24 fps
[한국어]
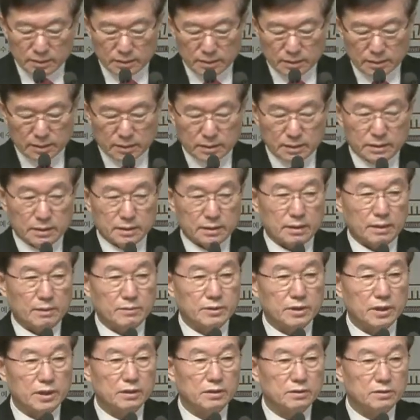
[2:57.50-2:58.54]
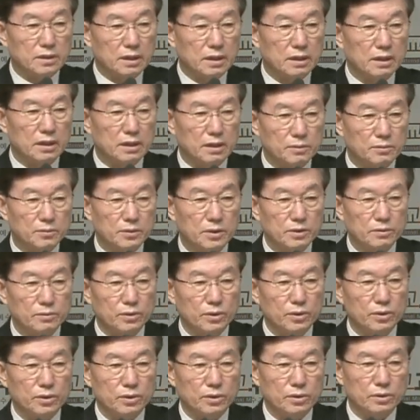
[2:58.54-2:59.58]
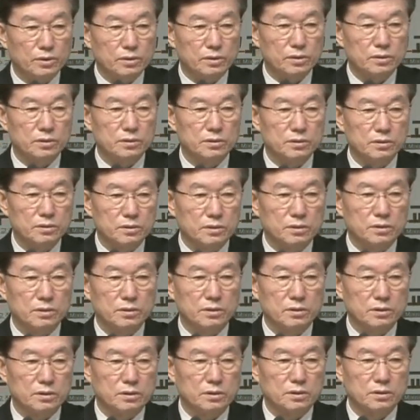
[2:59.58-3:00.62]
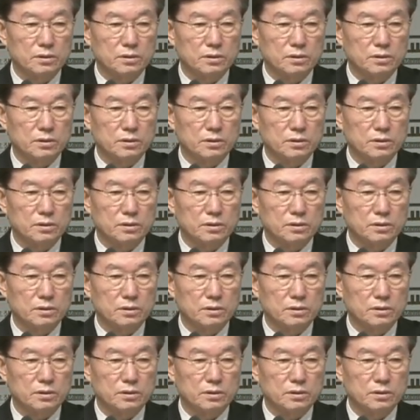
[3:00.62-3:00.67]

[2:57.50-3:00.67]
예, 감사할 걸 생각하면 뭐 어,